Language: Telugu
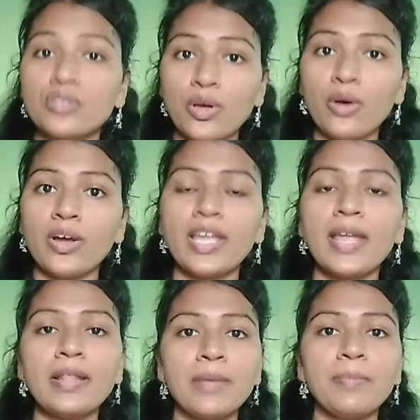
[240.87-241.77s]
సో
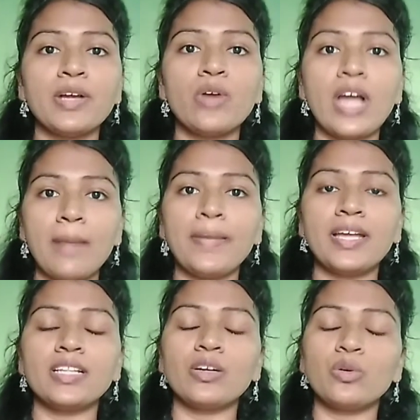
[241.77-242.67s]
ఇది మీకు హెల్ప్
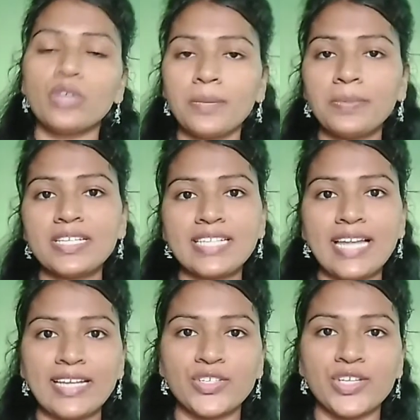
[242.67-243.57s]
అయింది అనుకుంటే ప్లీజ్
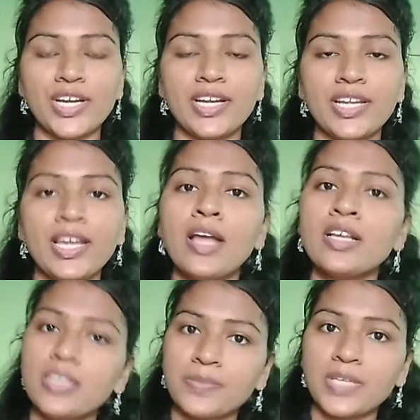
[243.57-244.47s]
లైక్ చేయండి
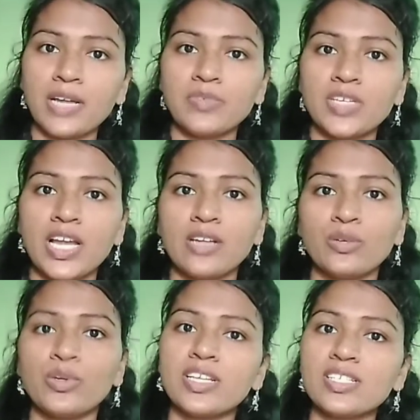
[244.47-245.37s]
సబ్స్క్రైబ్
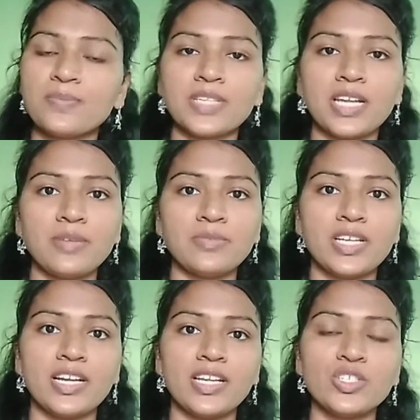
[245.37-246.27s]
చేయాలనుకుంటే సబ్స్క్రైబ్
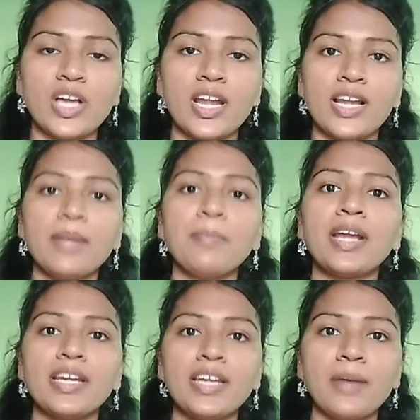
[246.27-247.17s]
చేయండి ఛానల్ని
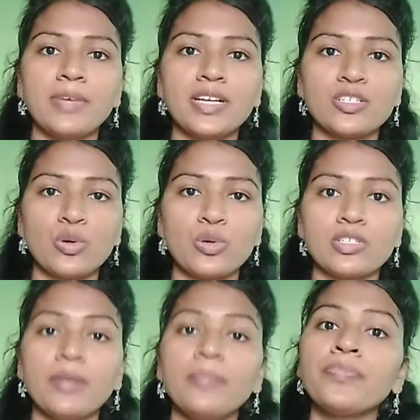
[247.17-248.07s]
మరిన్ని అప్డేట్స్
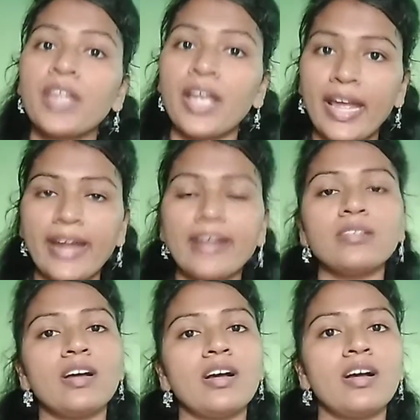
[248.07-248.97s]
కోసం అండ్
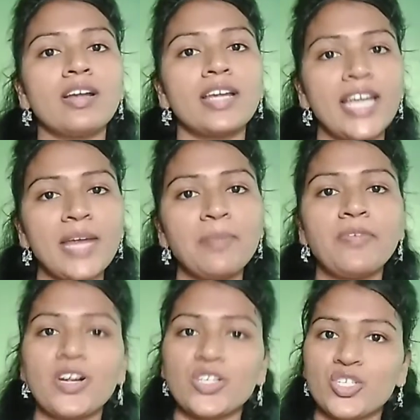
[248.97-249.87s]
కీప్
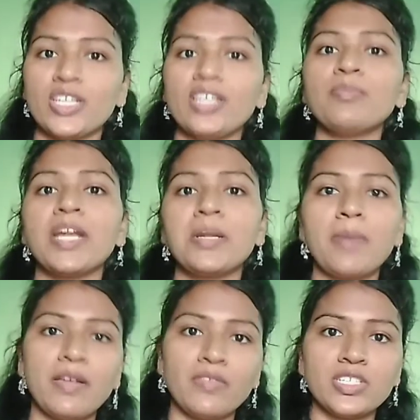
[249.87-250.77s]
వాచింగ్ మేడ్
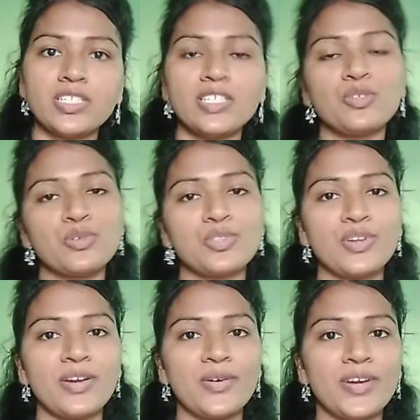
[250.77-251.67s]
బై విచ్చి
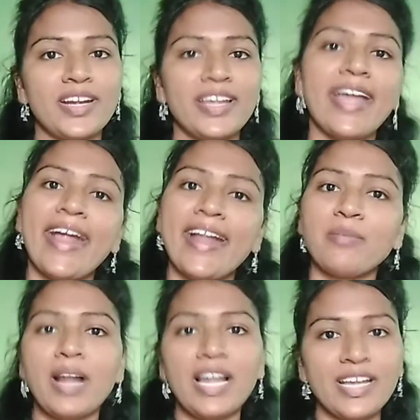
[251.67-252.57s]
చూస్తూనే ఉండండి
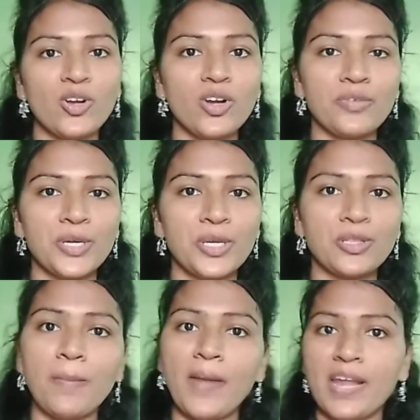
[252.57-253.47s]
అండ్ మళ్ళీ ఇంకొక
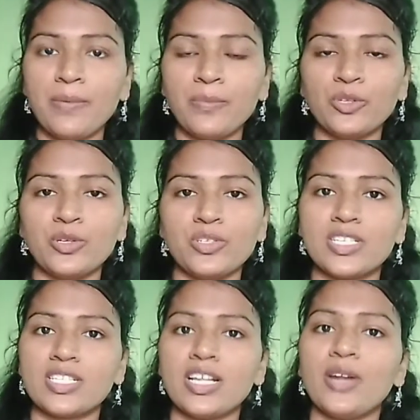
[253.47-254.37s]
వీడియోతో మళ్ళీ మీ ముందుకు
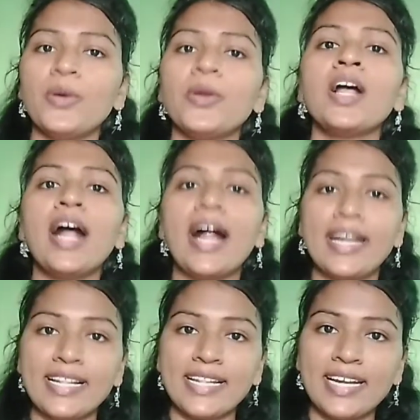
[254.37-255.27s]
వచ్చేస్తాను
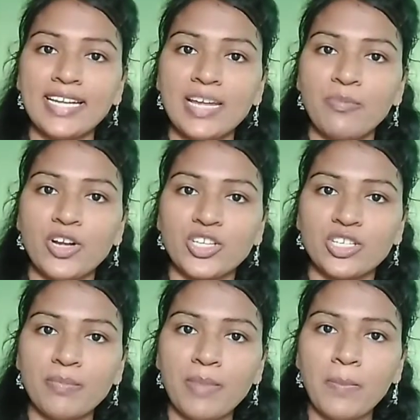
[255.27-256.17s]
అంటిల్ దెన్ కీప్
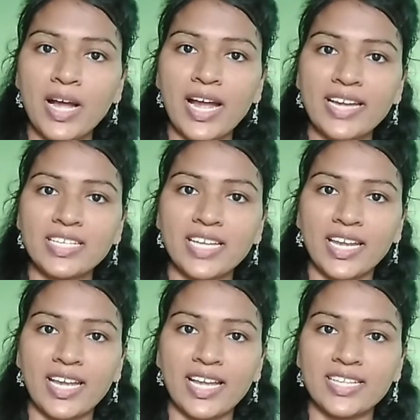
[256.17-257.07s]
వాచింగ్ బాయ్
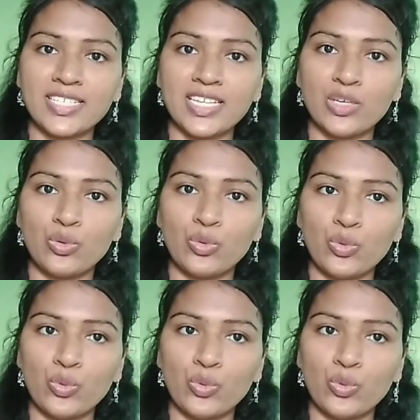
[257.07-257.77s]
టేక్ కేర్ సి యూ